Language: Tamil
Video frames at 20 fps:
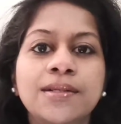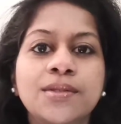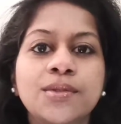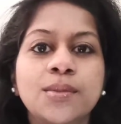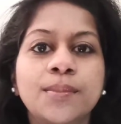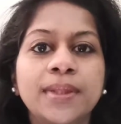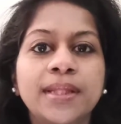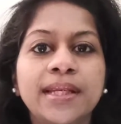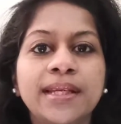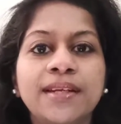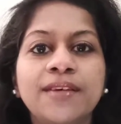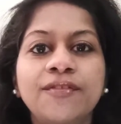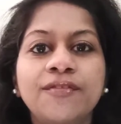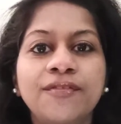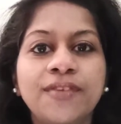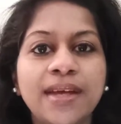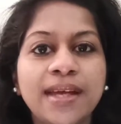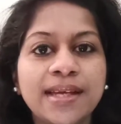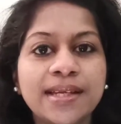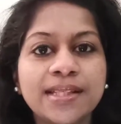ஸோ uh, பார்த்திங்கன்னா
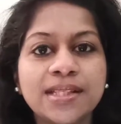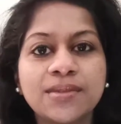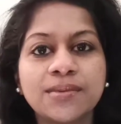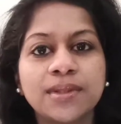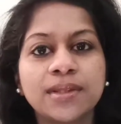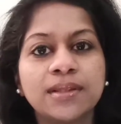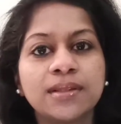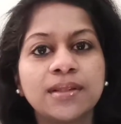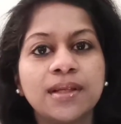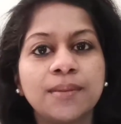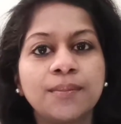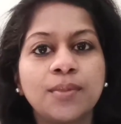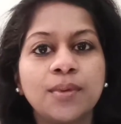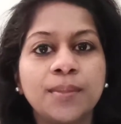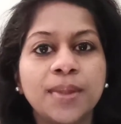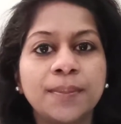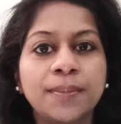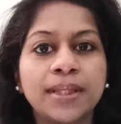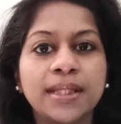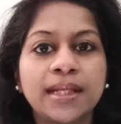ஃபேஸ் வந்து
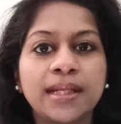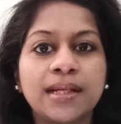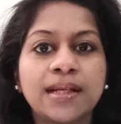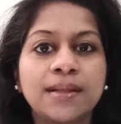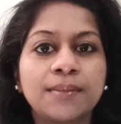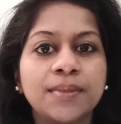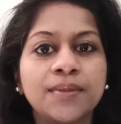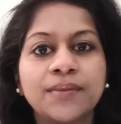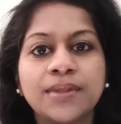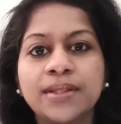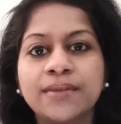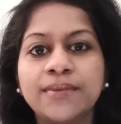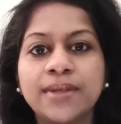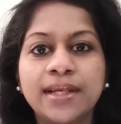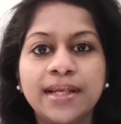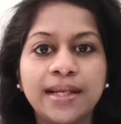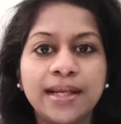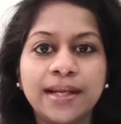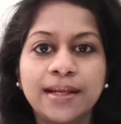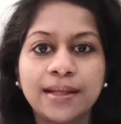எப்போவுமே பார்த்தீங்கன்னா நம்ம வந்து
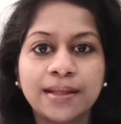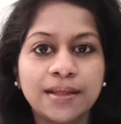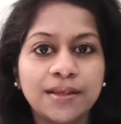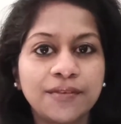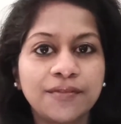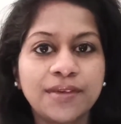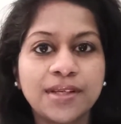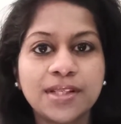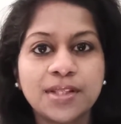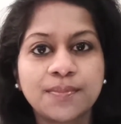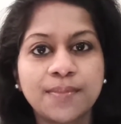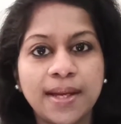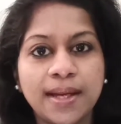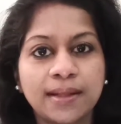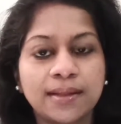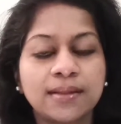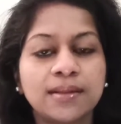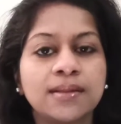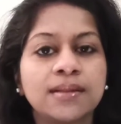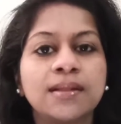வெளியில் என்ன தான் ஃபேஸ்
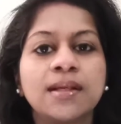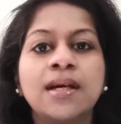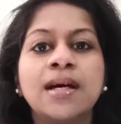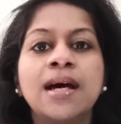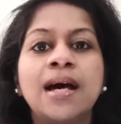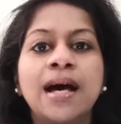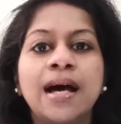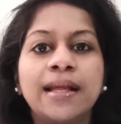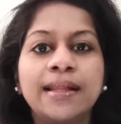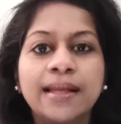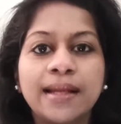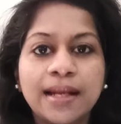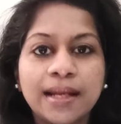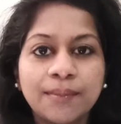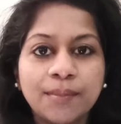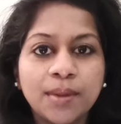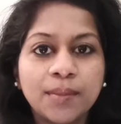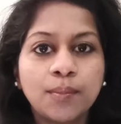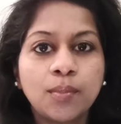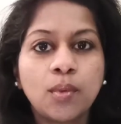பேக்கு அது
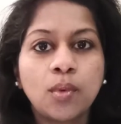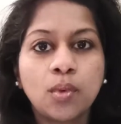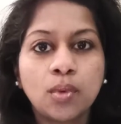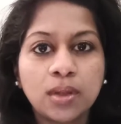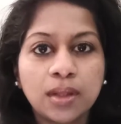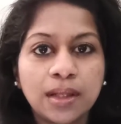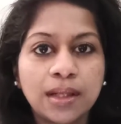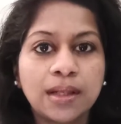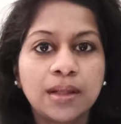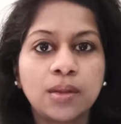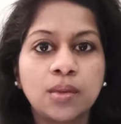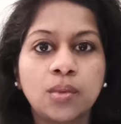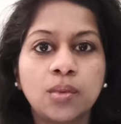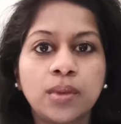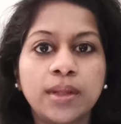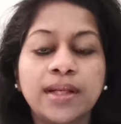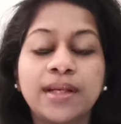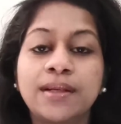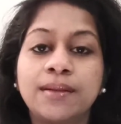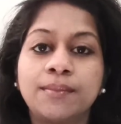எல்லாமே போட்டாலும்
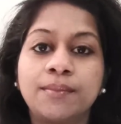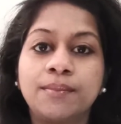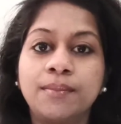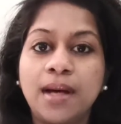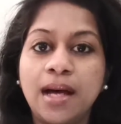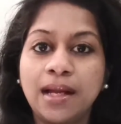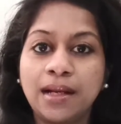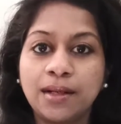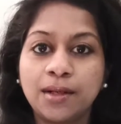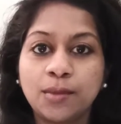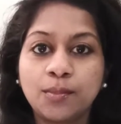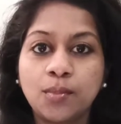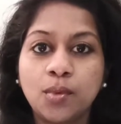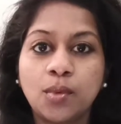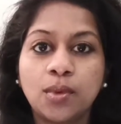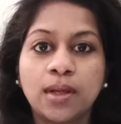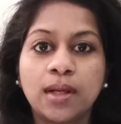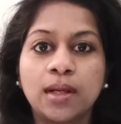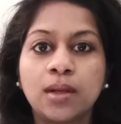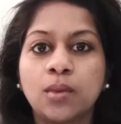இல்லை பார்லர்
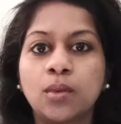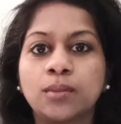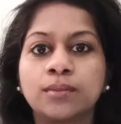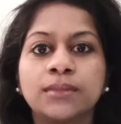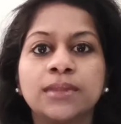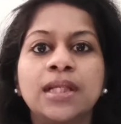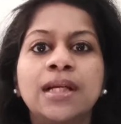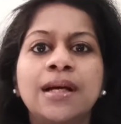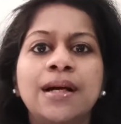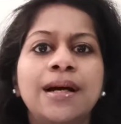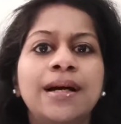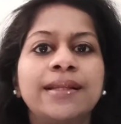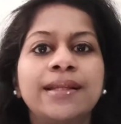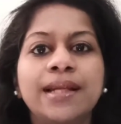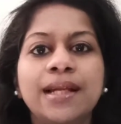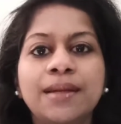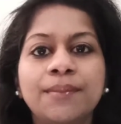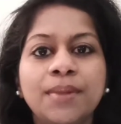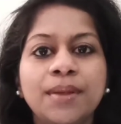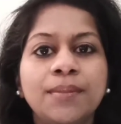போனாலும்
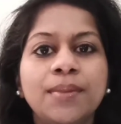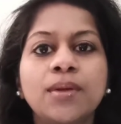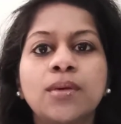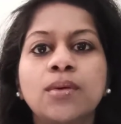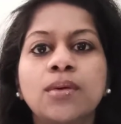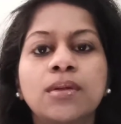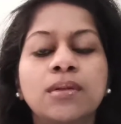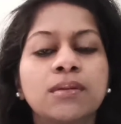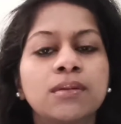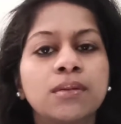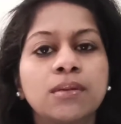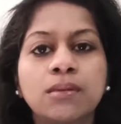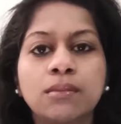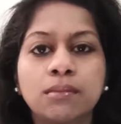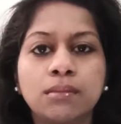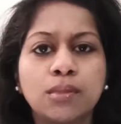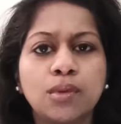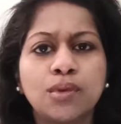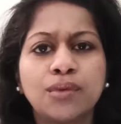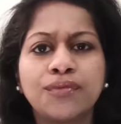அதெல்லாம் மேபி ஒரு
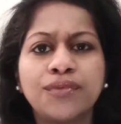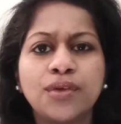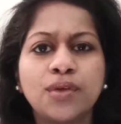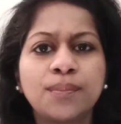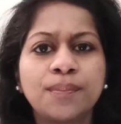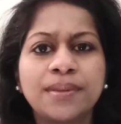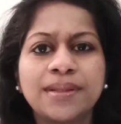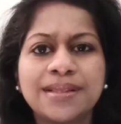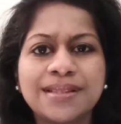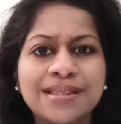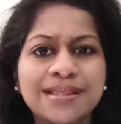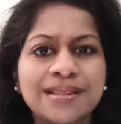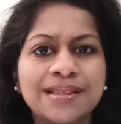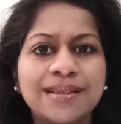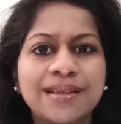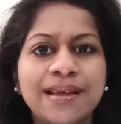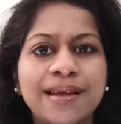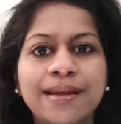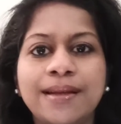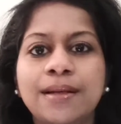ஒரு ஃபியூ பர்சன்ட்
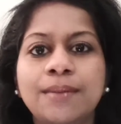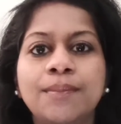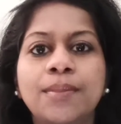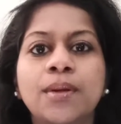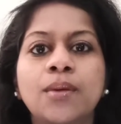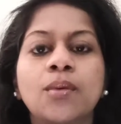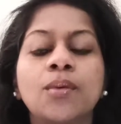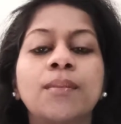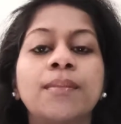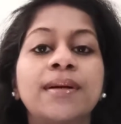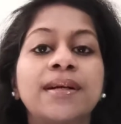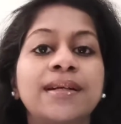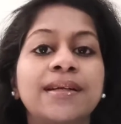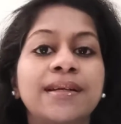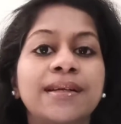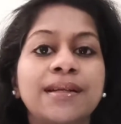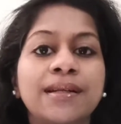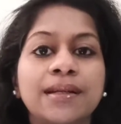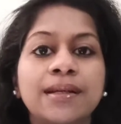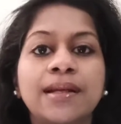தான் ஹெல்ப் பண்ணும் பட்
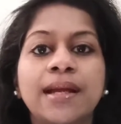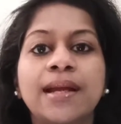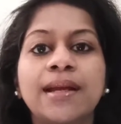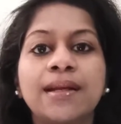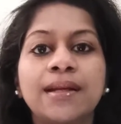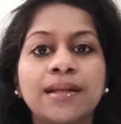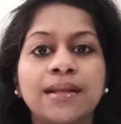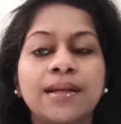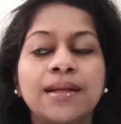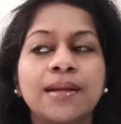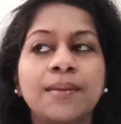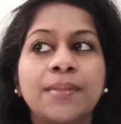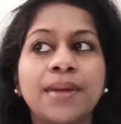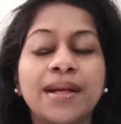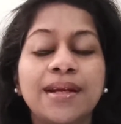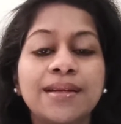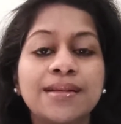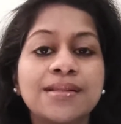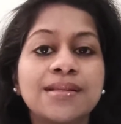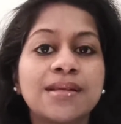இரு என்ன நம்ம
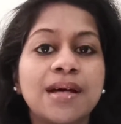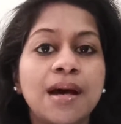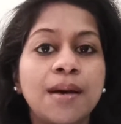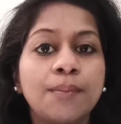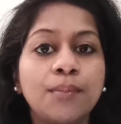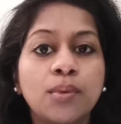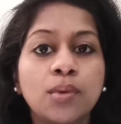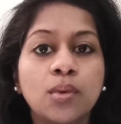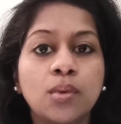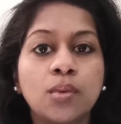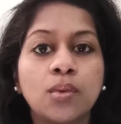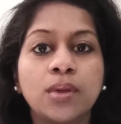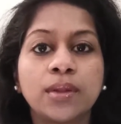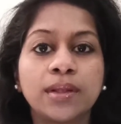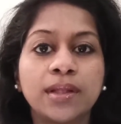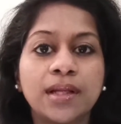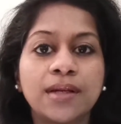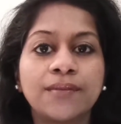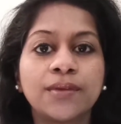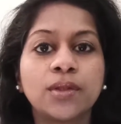என்ன சாப்பிட்றோம்
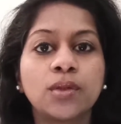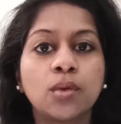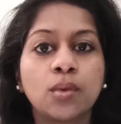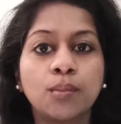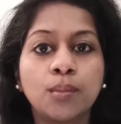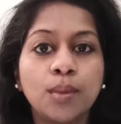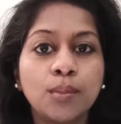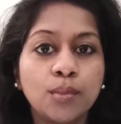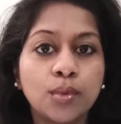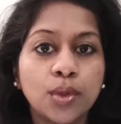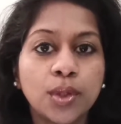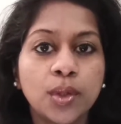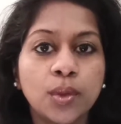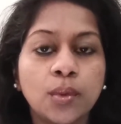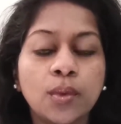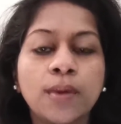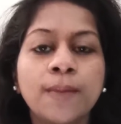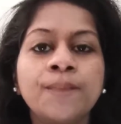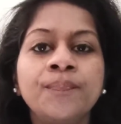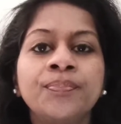அதுதான் வந்து ரொம்ப
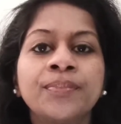முக்கியம்